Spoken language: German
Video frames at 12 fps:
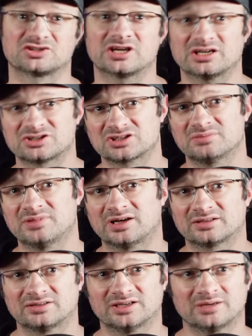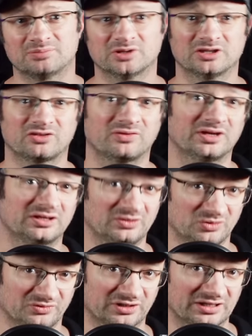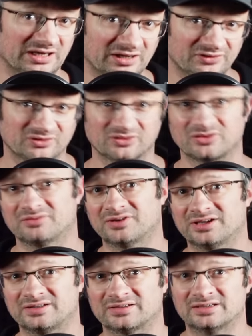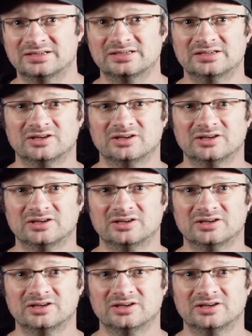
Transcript: Charge gemacht habe, bei 2 Kilowatt Last und so weiter.